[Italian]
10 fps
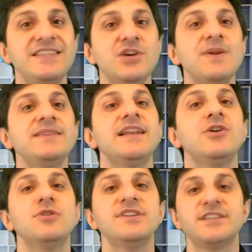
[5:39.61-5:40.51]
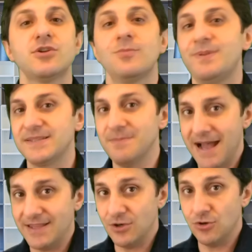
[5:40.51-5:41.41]
si aumenta il colesterolo
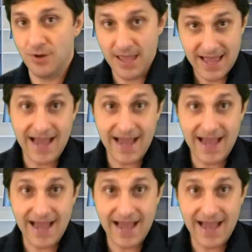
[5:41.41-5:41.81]
plasmatico